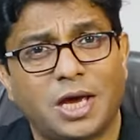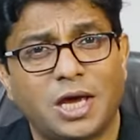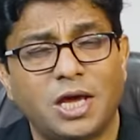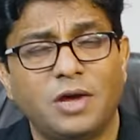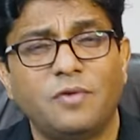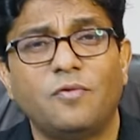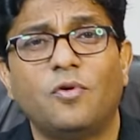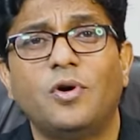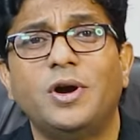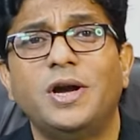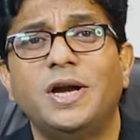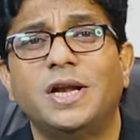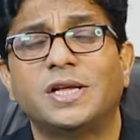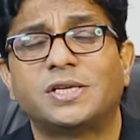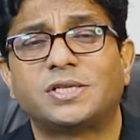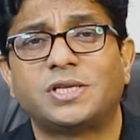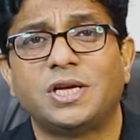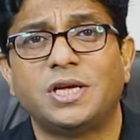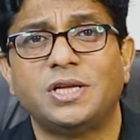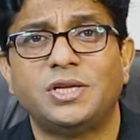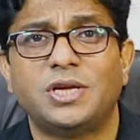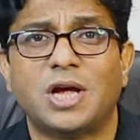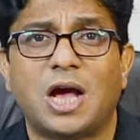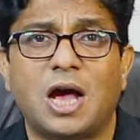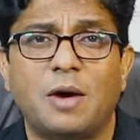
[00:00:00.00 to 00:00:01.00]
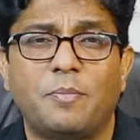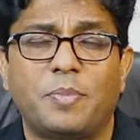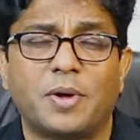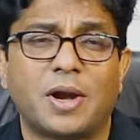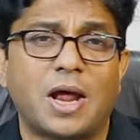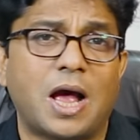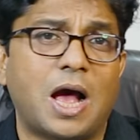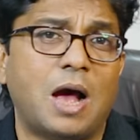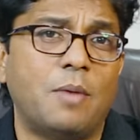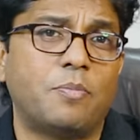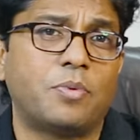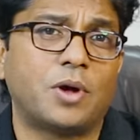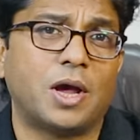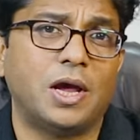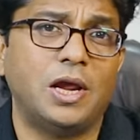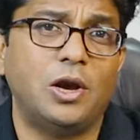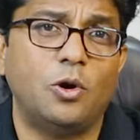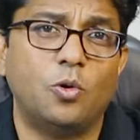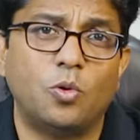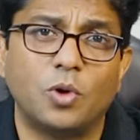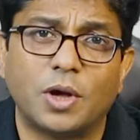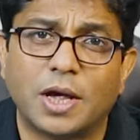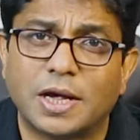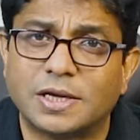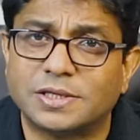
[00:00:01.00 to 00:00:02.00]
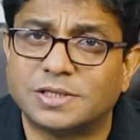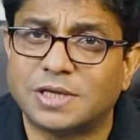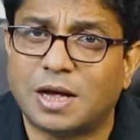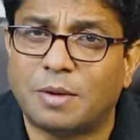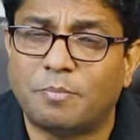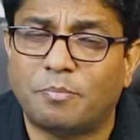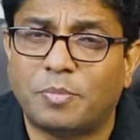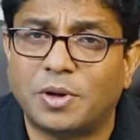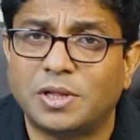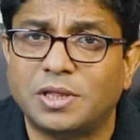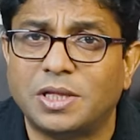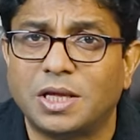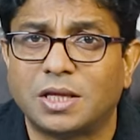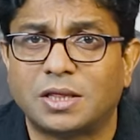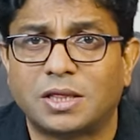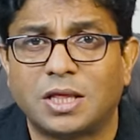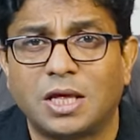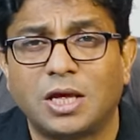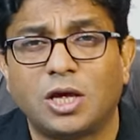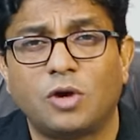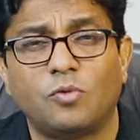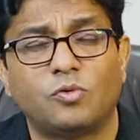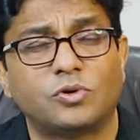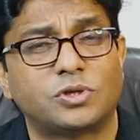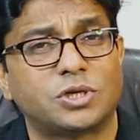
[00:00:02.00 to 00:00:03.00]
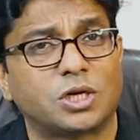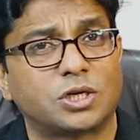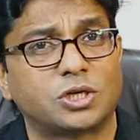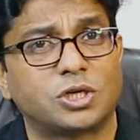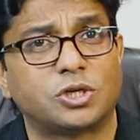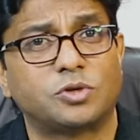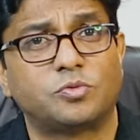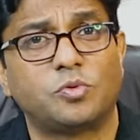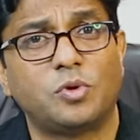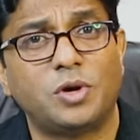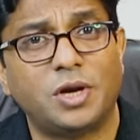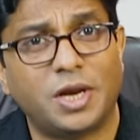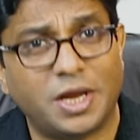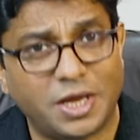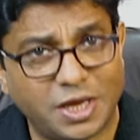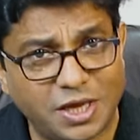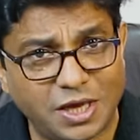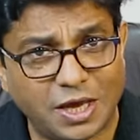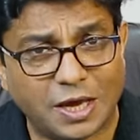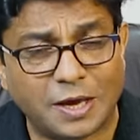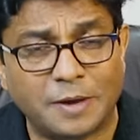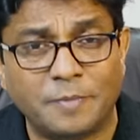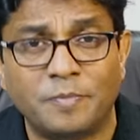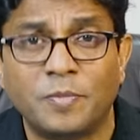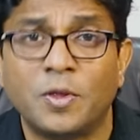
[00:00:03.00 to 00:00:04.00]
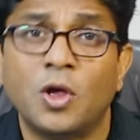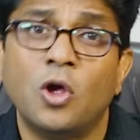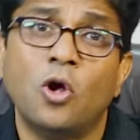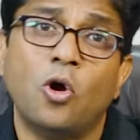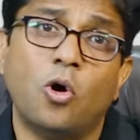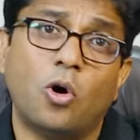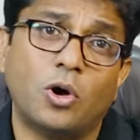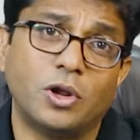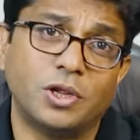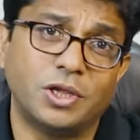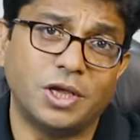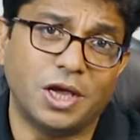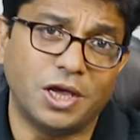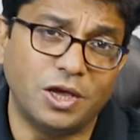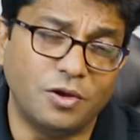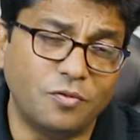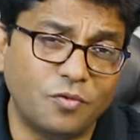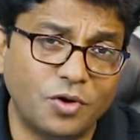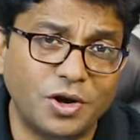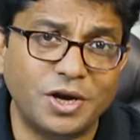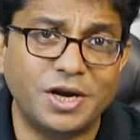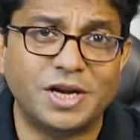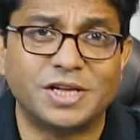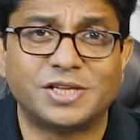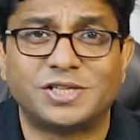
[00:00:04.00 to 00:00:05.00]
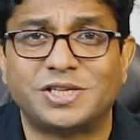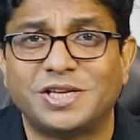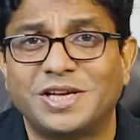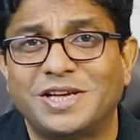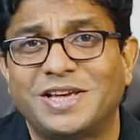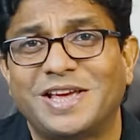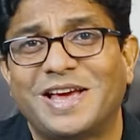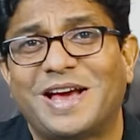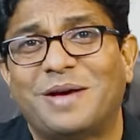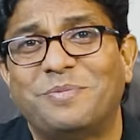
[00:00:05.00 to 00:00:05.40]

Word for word: यही वो इंडस्ट्री जहाँ पर आप कई लोगों के एग्जाम्पल देखते हैं कि वो सक्सेसफुल नहीं है और यही वो इंडस्ट्री के